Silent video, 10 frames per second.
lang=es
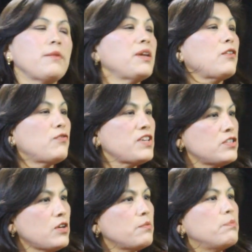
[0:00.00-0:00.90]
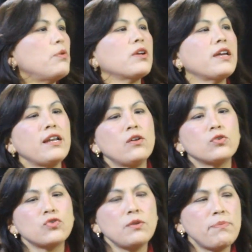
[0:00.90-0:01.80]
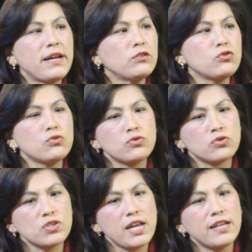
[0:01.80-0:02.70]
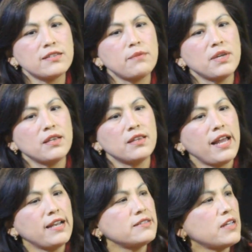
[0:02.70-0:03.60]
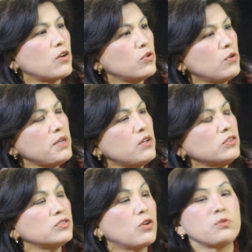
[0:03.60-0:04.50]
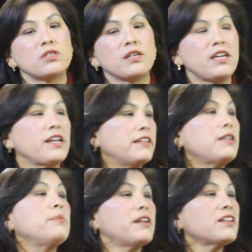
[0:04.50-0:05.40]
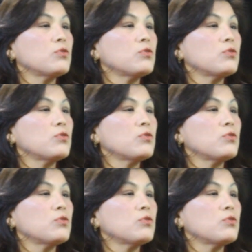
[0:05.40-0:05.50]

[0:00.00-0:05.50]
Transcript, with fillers: de beneficio porque los impactos son sociales, ambientales y económicos, como se quiere el triple